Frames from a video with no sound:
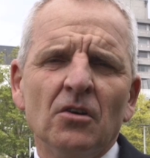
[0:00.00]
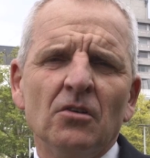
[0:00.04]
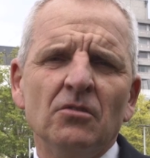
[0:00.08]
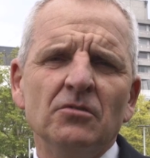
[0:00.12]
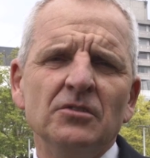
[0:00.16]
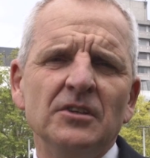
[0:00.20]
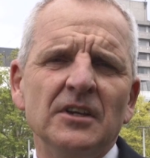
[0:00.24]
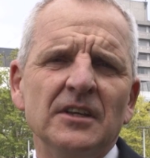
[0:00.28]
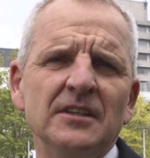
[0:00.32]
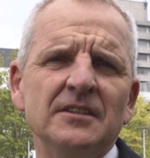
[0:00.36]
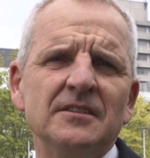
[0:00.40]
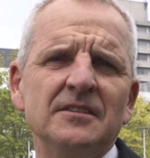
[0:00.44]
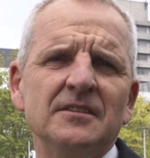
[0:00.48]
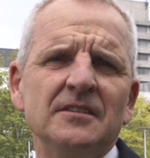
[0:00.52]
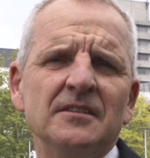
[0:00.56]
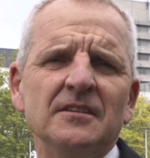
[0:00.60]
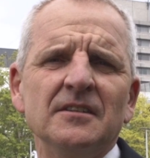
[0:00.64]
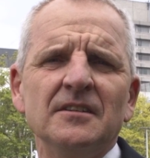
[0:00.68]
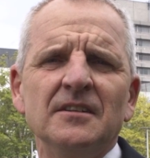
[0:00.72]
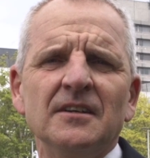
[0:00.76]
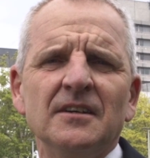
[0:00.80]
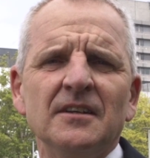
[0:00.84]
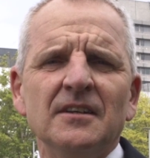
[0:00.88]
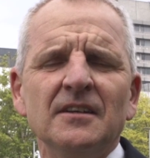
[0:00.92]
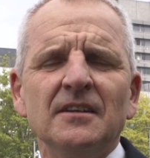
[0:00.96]
und jetzt äh,
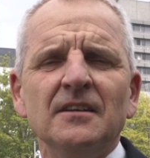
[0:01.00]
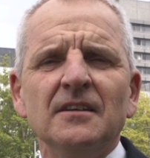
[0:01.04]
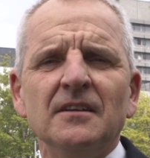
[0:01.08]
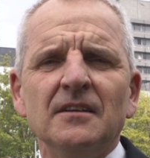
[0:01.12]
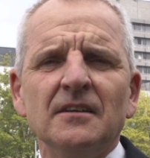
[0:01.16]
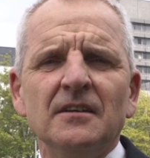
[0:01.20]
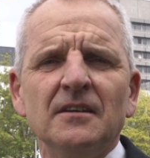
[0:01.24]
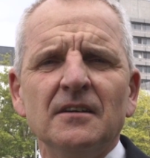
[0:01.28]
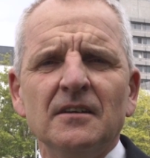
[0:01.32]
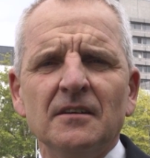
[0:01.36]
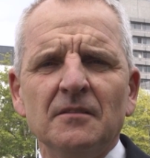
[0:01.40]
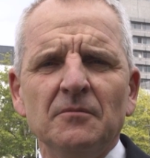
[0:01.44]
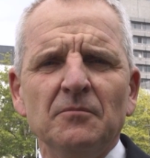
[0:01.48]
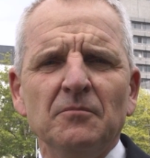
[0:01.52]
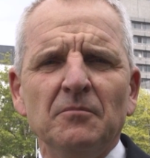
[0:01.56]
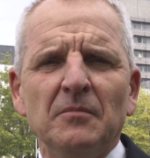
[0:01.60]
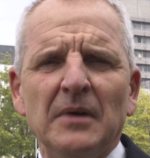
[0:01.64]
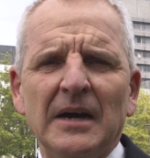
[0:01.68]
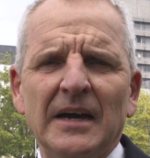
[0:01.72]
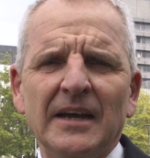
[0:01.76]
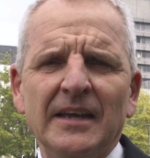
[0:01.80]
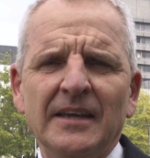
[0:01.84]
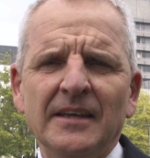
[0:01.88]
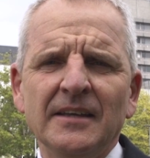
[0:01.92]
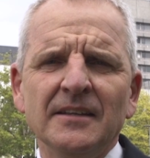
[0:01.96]
dann äh,
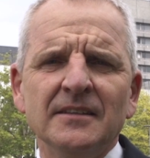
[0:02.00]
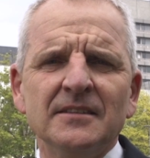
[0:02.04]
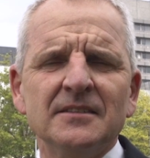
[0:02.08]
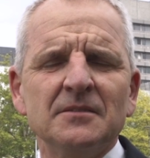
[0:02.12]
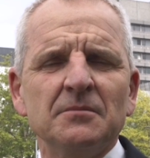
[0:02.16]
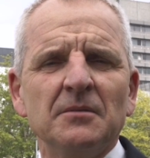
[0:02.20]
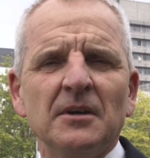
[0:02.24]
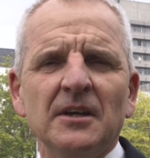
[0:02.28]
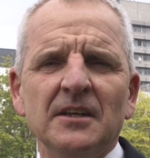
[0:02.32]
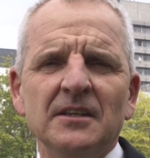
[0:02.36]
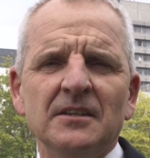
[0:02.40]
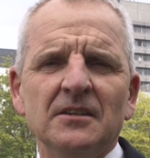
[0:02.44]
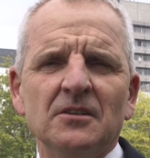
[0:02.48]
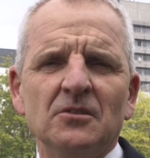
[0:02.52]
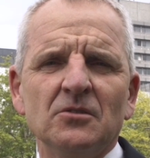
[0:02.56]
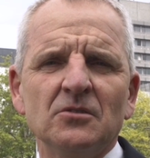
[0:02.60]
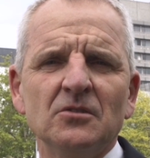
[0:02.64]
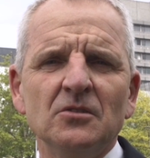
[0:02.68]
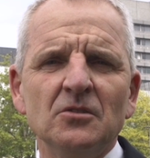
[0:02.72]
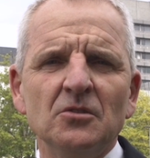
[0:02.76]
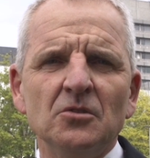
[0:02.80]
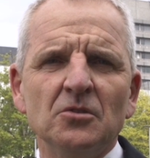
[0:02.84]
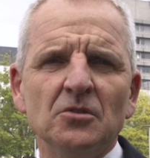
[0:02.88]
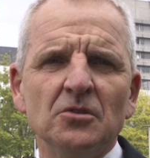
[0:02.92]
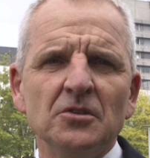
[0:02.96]
Mai
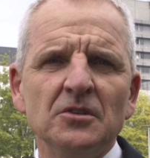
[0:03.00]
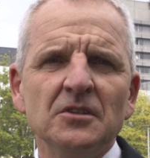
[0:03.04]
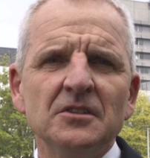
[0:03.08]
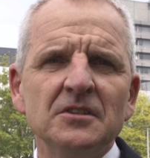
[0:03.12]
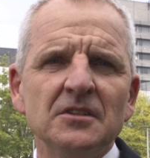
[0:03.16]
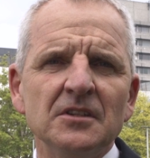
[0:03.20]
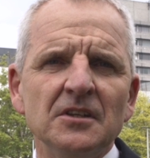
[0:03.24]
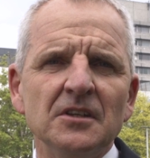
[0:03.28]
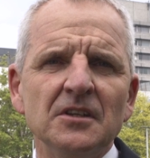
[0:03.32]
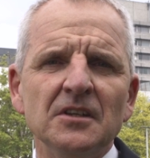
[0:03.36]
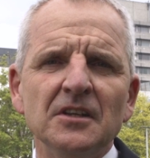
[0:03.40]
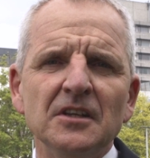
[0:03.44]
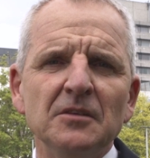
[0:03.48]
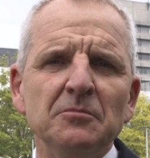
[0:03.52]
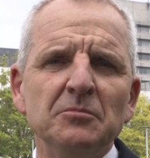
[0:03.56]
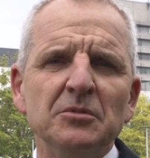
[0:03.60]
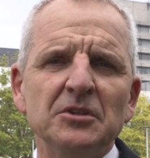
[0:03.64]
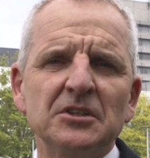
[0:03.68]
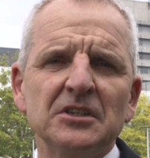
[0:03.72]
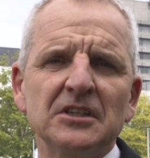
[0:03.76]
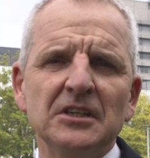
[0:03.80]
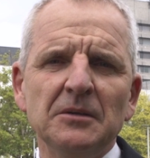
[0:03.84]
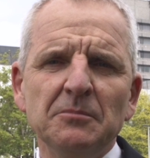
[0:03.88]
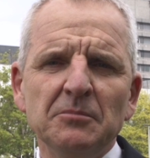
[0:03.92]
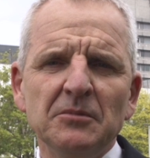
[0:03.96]
2019 in
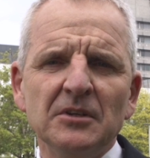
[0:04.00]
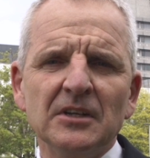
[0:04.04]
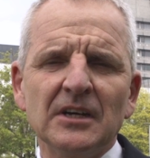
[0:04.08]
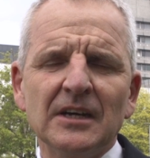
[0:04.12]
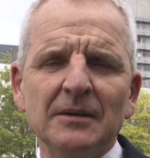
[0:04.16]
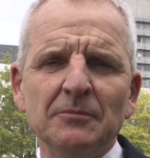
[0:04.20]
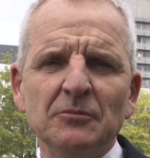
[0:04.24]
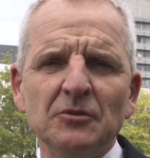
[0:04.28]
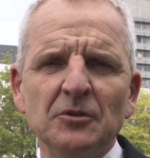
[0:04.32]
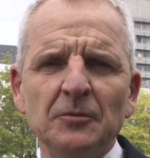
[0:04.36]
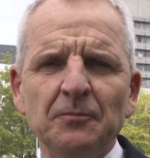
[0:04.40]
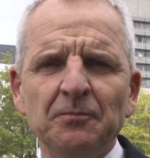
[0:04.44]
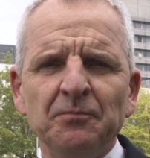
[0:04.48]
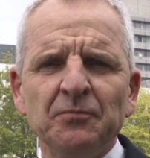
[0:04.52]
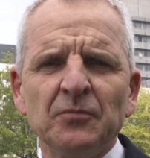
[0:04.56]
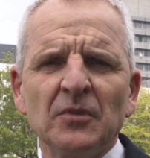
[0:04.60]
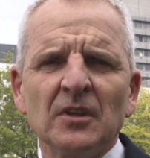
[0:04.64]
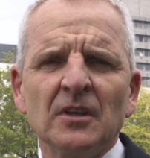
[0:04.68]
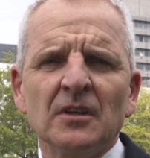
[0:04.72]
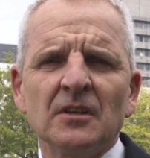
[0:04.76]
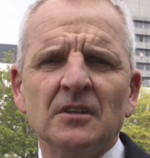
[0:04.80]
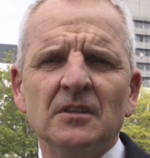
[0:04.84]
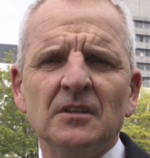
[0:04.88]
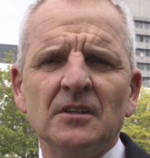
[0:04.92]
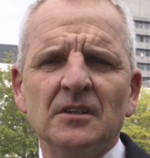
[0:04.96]
Betriebnahme.
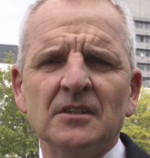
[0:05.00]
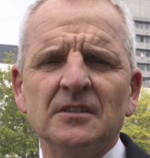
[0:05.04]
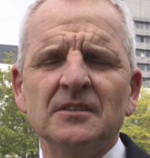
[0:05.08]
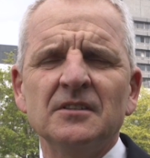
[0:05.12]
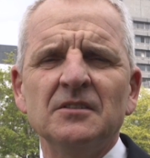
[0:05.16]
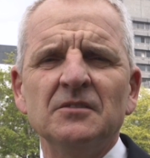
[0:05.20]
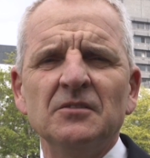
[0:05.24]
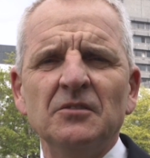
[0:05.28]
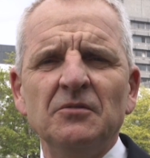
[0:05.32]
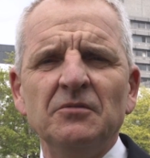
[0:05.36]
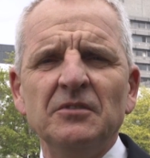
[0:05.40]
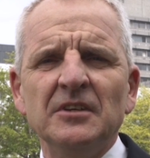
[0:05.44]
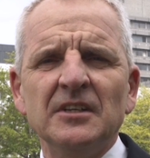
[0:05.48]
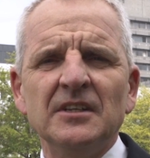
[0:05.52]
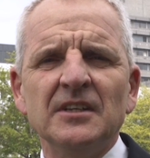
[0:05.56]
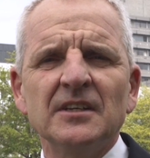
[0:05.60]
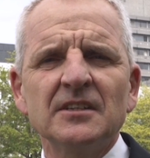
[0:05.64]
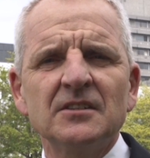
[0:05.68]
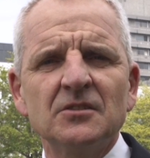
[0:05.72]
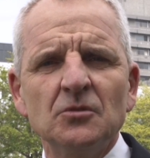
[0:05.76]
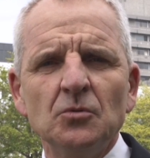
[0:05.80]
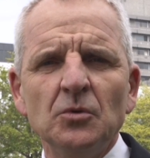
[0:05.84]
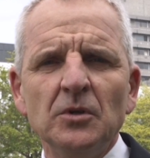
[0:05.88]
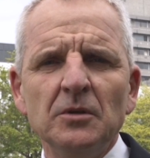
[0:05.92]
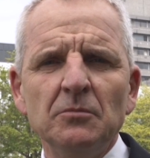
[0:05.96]
Dass wir
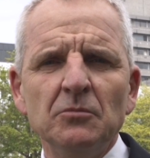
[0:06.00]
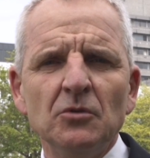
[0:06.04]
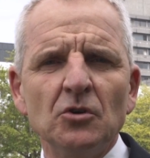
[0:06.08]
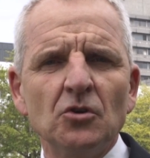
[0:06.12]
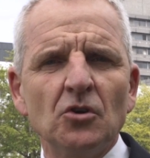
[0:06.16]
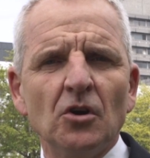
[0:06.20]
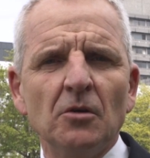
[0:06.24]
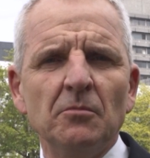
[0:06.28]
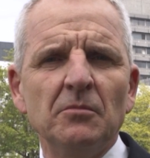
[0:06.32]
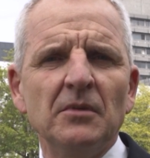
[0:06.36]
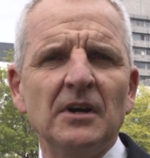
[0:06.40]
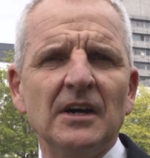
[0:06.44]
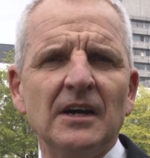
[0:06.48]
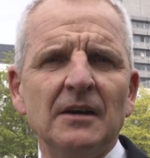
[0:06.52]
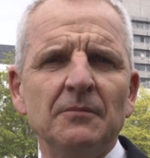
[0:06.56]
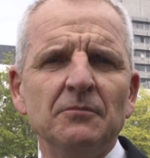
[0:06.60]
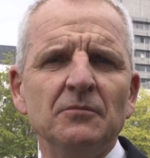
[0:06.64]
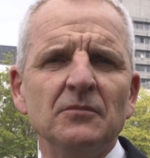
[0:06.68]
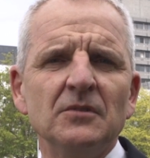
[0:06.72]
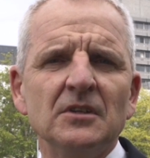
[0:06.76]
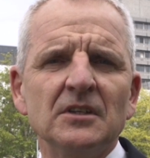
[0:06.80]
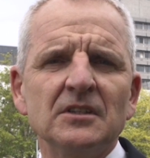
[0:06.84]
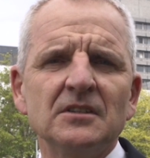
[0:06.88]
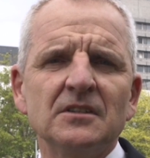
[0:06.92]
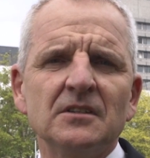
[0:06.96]
das so hinbekommen
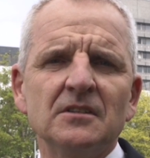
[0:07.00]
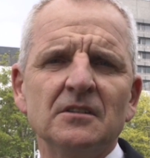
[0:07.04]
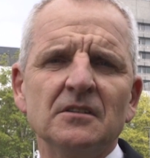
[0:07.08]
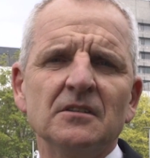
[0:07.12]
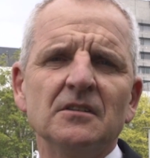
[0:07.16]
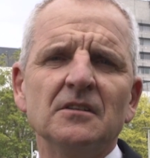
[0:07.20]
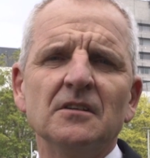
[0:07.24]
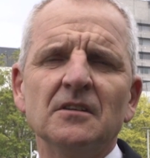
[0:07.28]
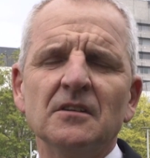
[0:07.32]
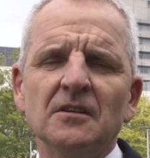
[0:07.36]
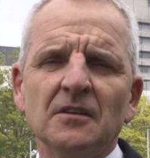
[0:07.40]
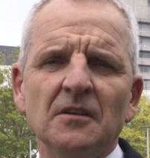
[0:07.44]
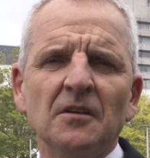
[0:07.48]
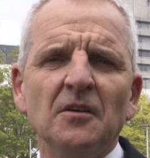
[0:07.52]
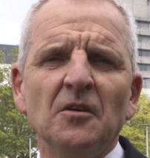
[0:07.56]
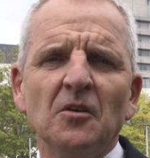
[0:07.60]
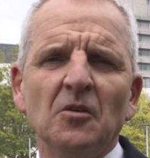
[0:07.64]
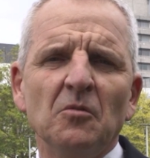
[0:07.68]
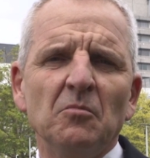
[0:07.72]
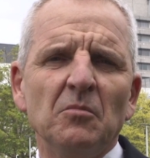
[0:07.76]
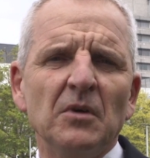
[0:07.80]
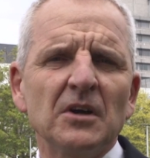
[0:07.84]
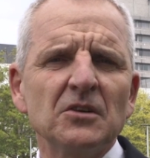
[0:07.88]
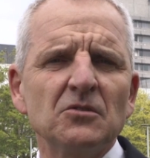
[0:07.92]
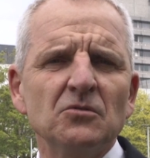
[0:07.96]
haben, das
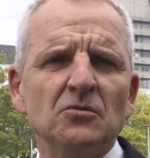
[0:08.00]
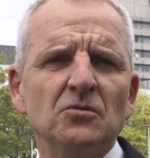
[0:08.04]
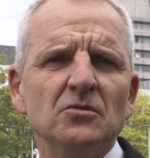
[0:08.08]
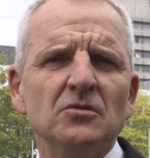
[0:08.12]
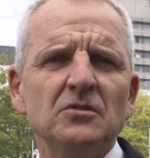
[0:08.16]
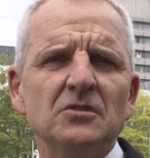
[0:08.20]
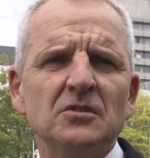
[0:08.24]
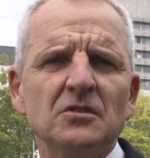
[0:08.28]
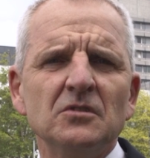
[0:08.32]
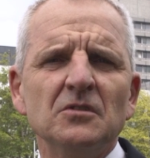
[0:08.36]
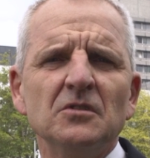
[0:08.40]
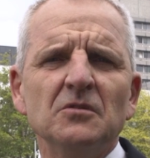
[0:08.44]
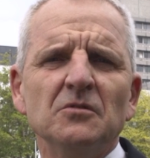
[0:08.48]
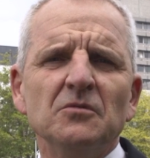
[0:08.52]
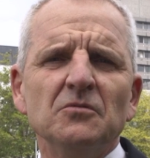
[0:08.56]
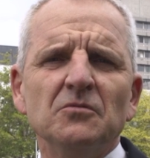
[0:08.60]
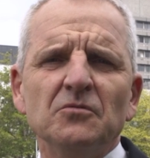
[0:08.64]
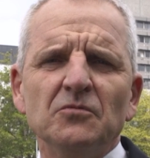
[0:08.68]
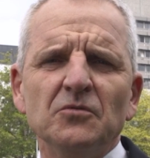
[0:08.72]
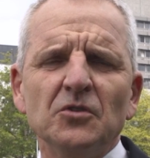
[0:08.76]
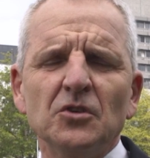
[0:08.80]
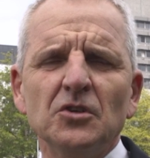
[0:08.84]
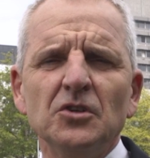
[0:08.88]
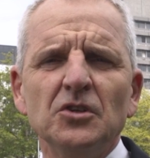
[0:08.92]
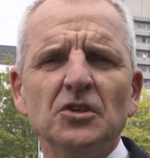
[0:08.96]
macht uns
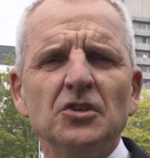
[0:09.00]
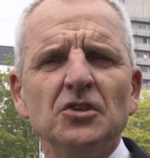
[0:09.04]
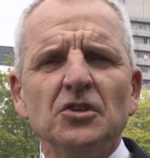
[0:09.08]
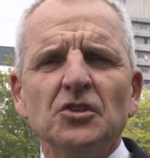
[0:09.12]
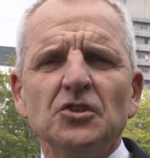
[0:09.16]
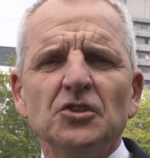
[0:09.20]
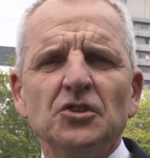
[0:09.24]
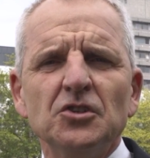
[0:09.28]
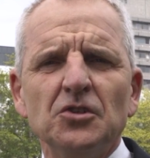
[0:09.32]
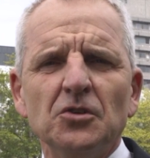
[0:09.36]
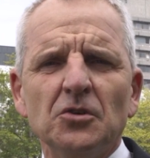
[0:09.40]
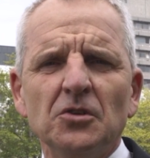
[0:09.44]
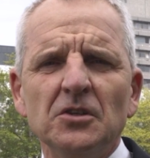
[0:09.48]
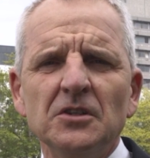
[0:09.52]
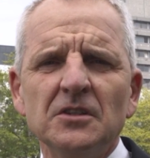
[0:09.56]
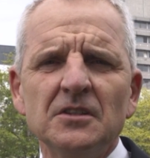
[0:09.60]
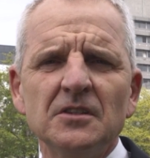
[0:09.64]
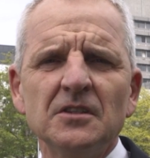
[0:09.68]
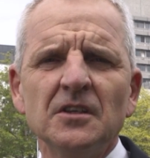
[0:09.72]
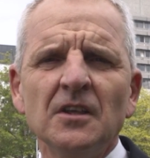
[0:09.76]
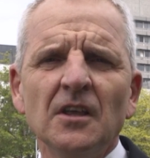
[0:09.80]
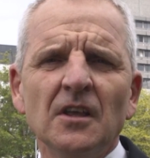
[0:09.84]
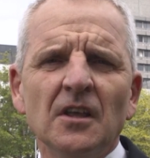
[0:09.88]
wirklich stolz.